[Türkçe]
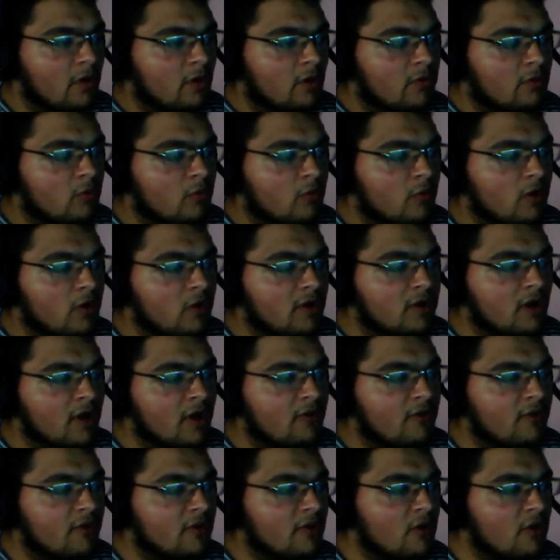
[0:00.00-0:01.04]
Bu arada
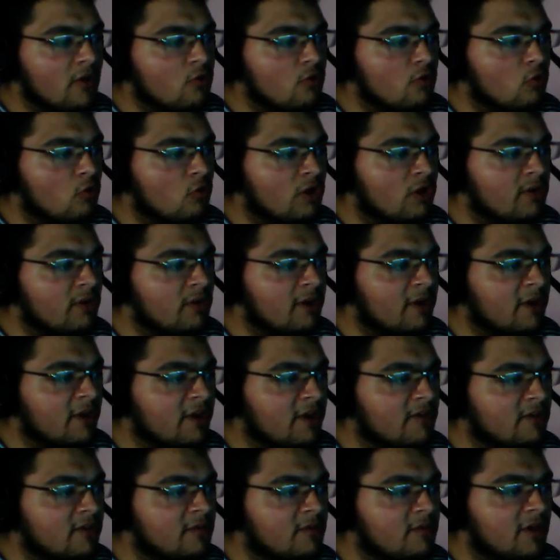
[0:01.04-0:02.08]
gerçekten Sona'yı
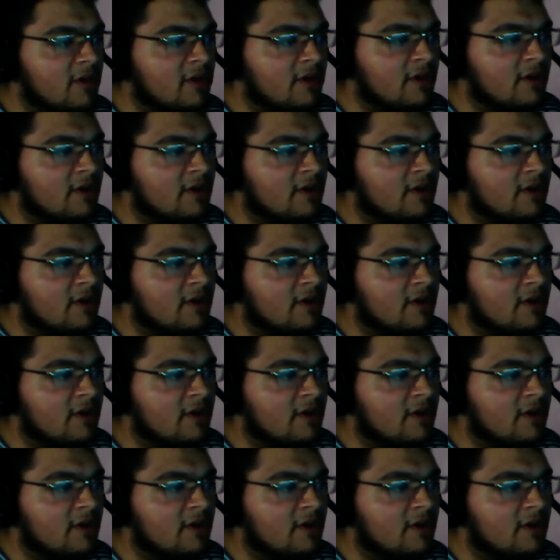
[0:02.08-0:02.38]
beğendim ya.